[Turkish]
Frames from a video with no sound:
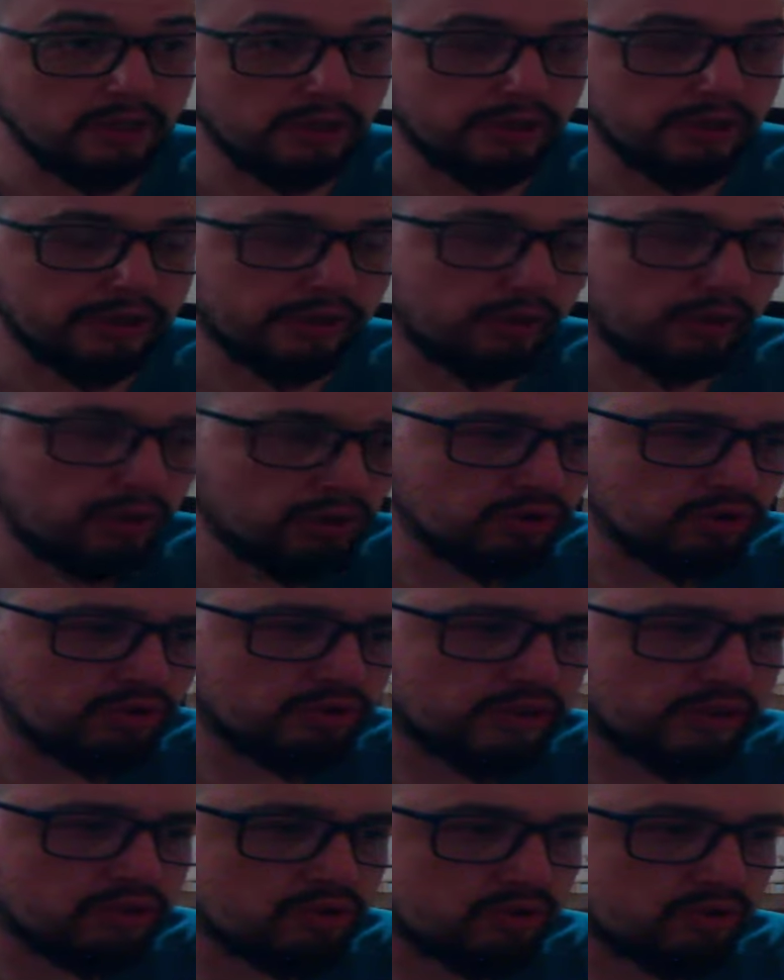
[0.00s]
O günden
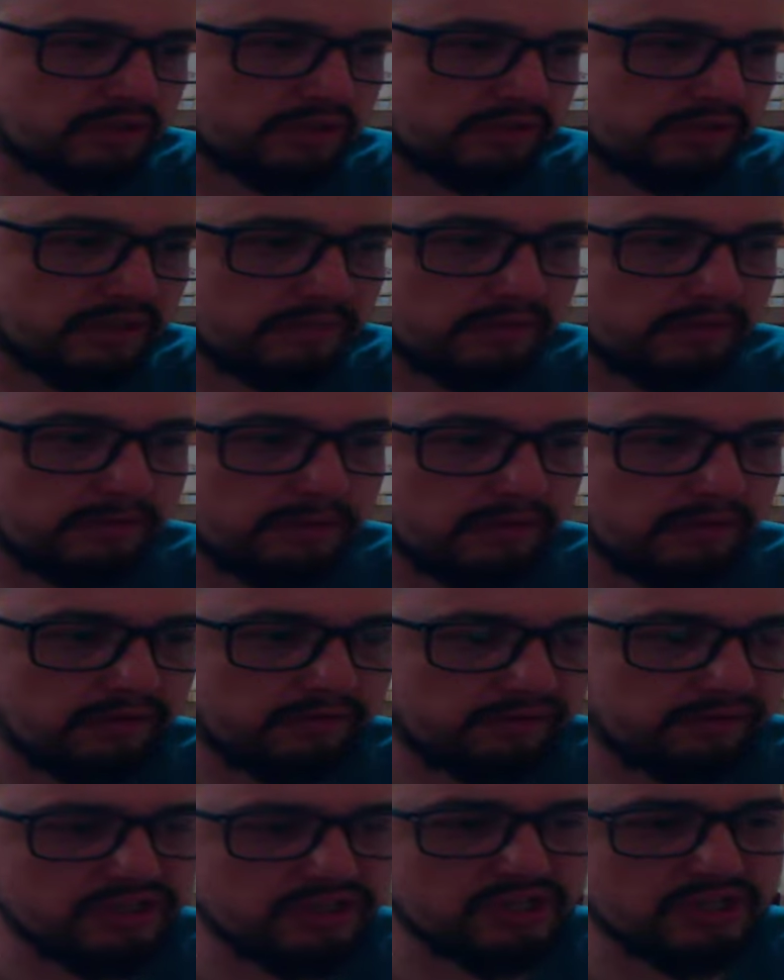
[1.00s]
sonra da tamamen
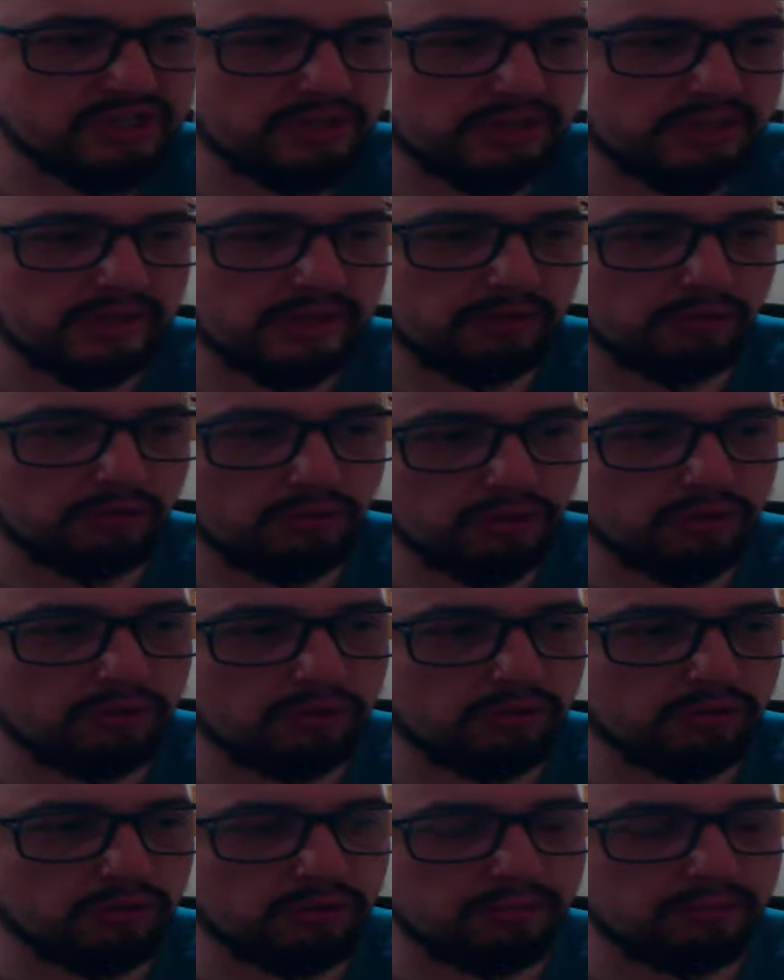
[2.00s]
fishing'e
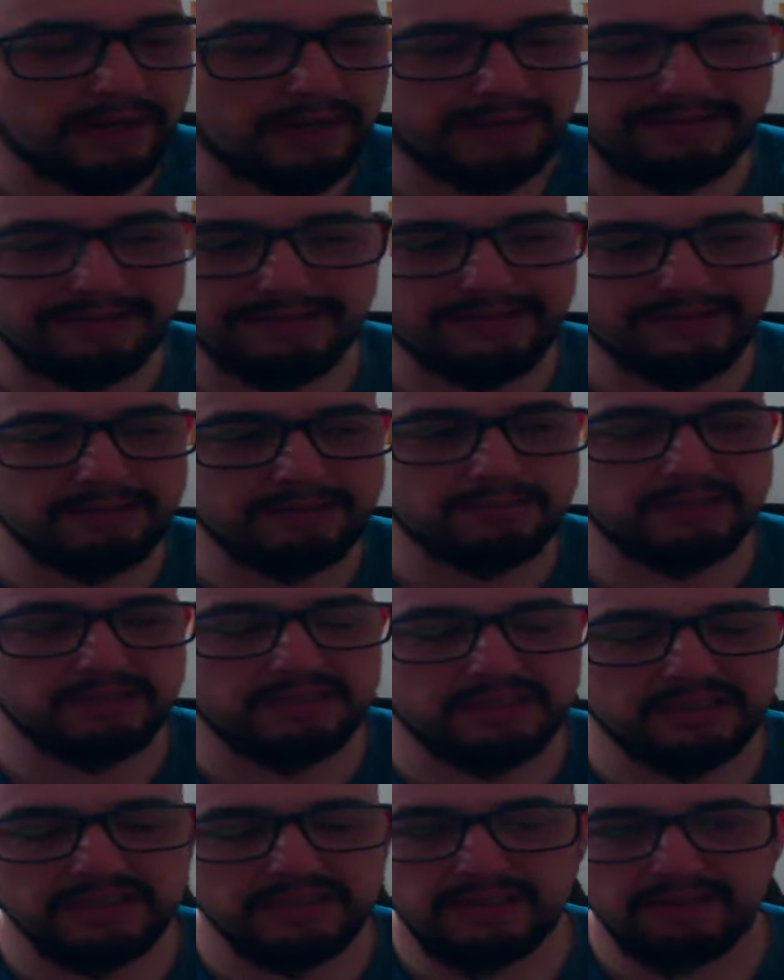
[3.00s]
yöneliyorum. Artık
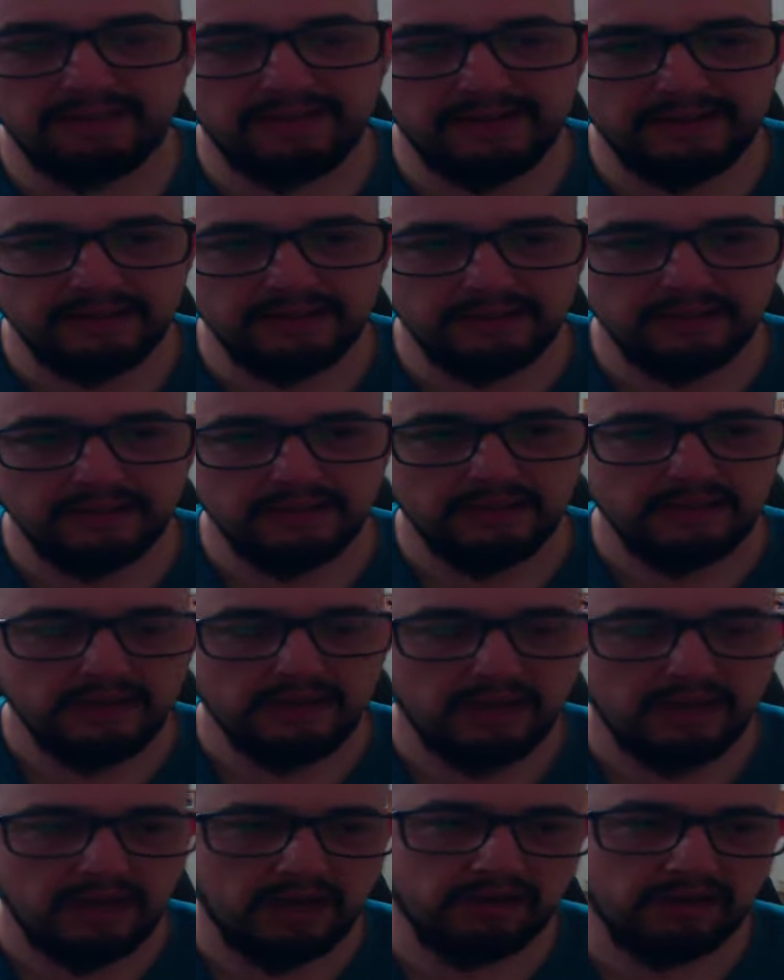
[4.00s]
22 levellik.
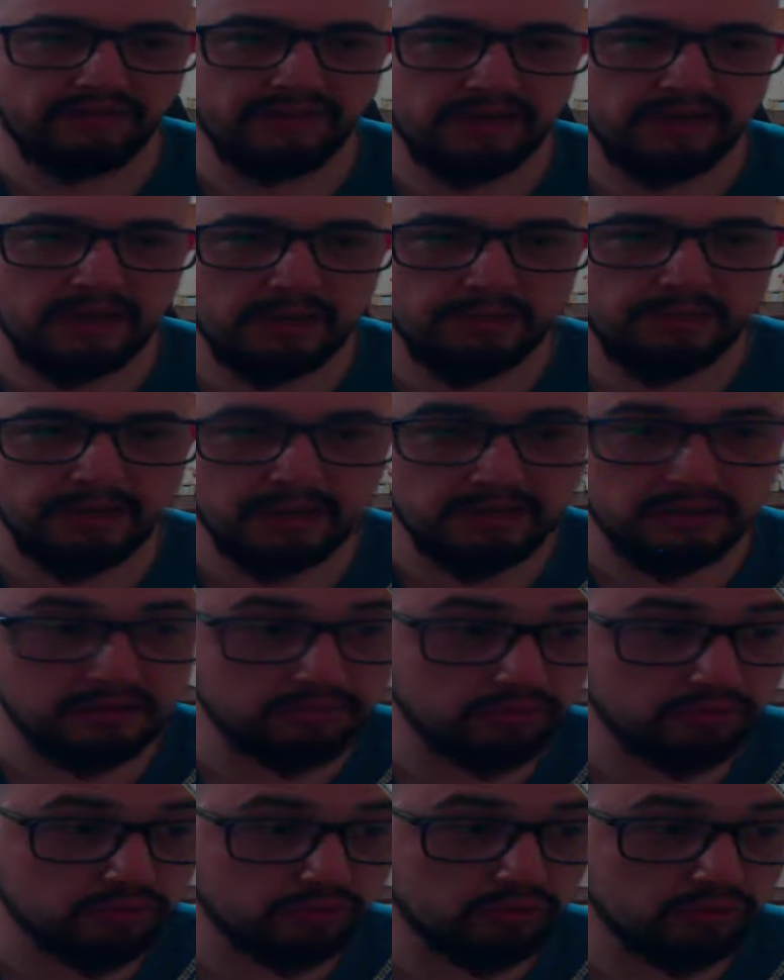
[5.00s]
AFK bıraktığım
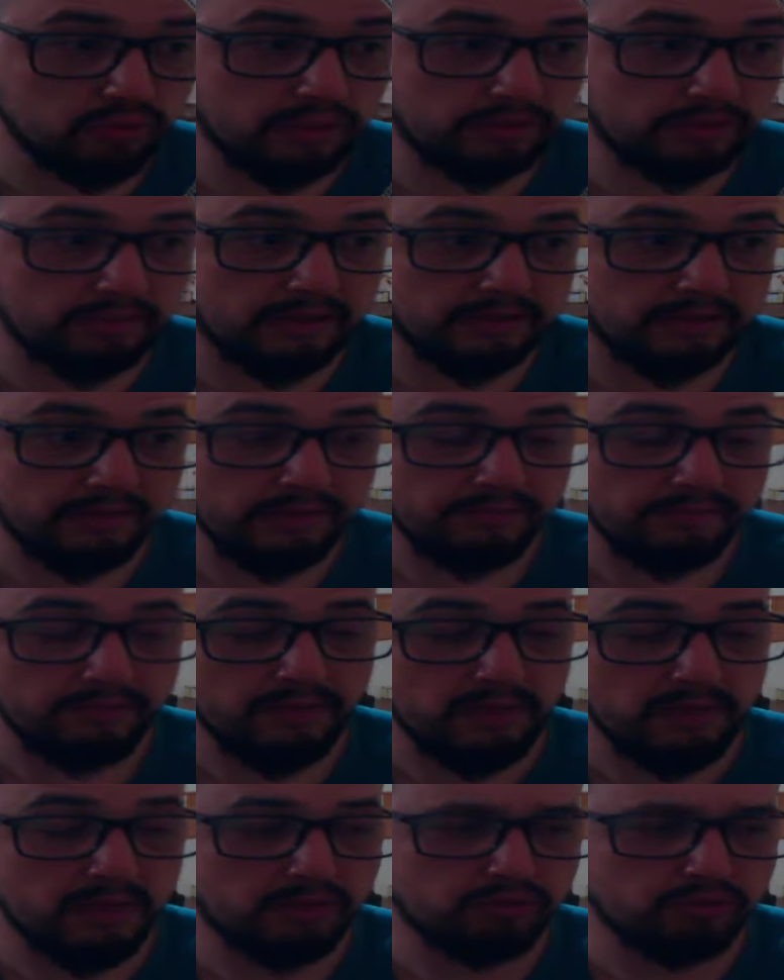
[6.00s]
bütün dönemlerde
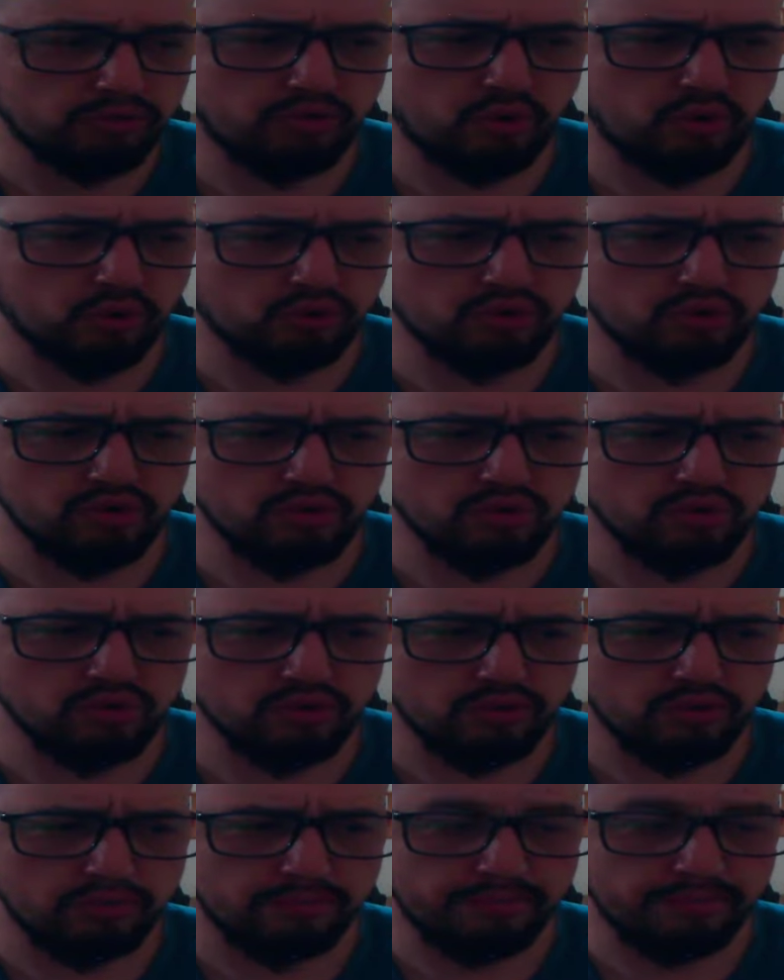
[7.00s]
bunu 30
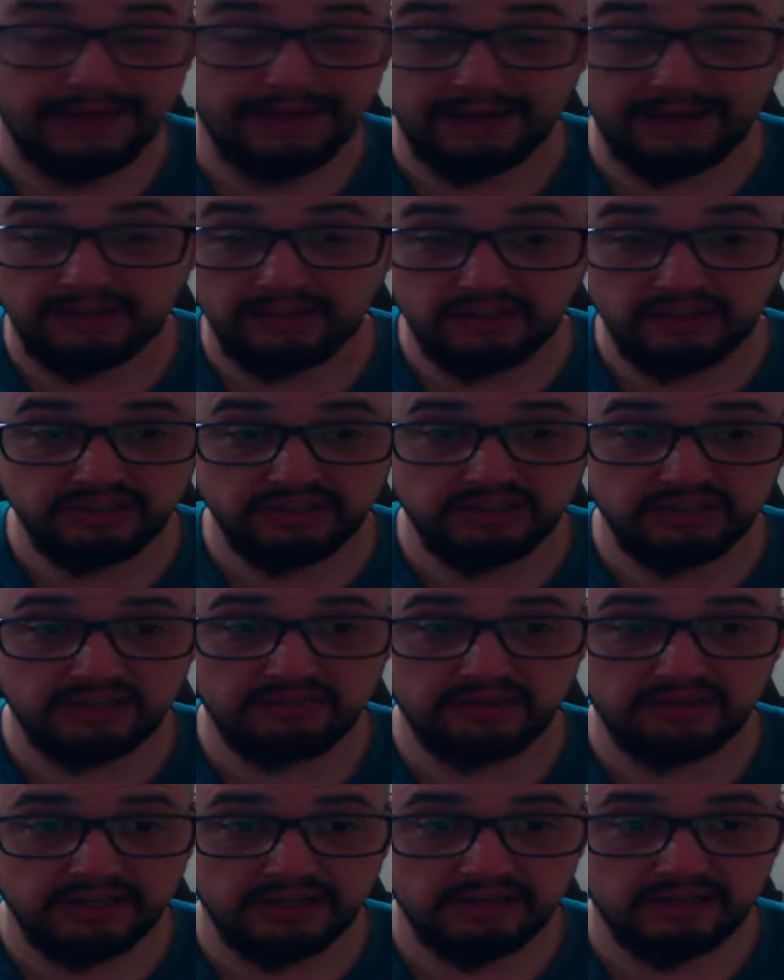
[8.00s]
belki de 40 level'e
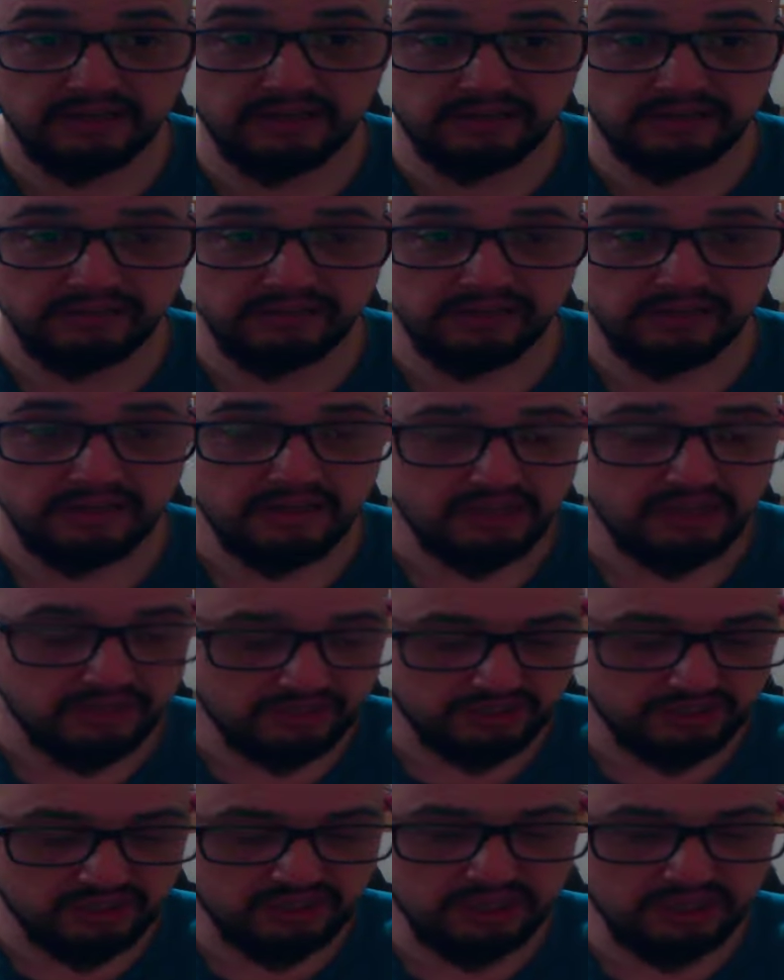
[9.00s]
kadar artık
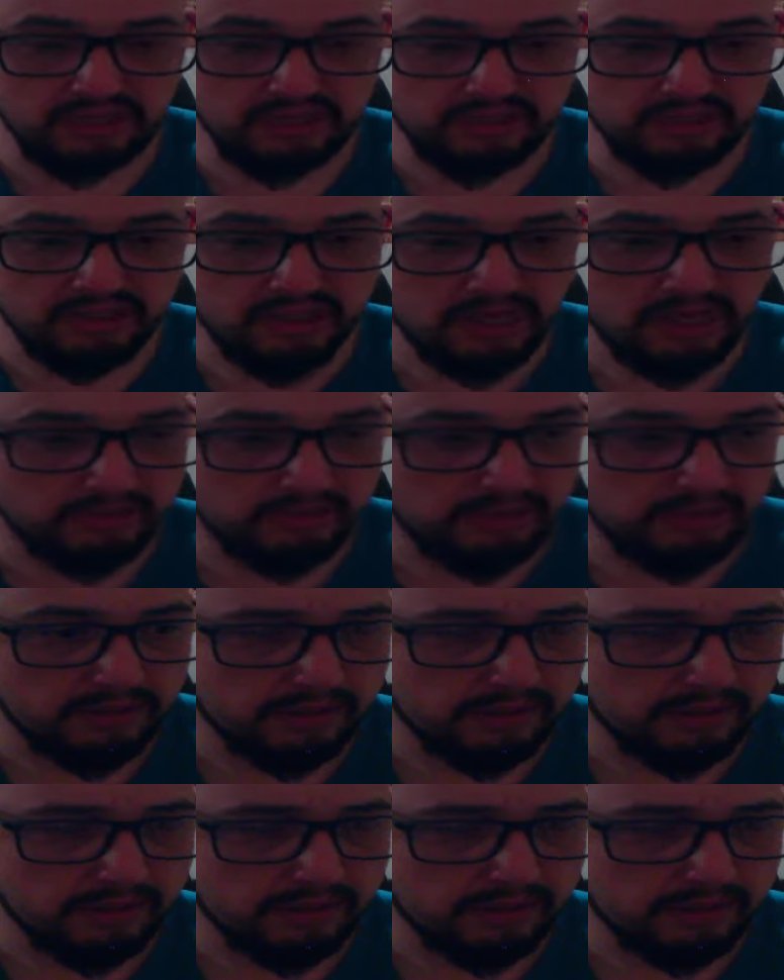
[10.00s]
çıkartacağımı